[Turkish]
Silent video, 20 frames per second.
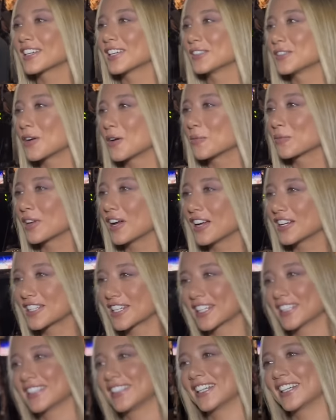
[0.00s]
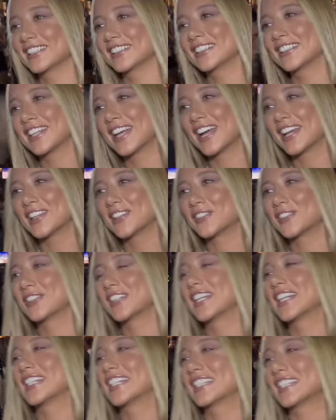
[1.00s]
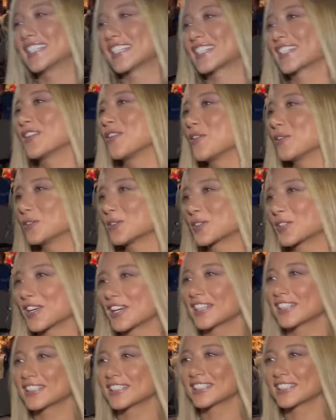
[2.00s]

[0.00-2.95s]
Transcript: ediyorum gerçekten. Yani final ikilisi ne olacak?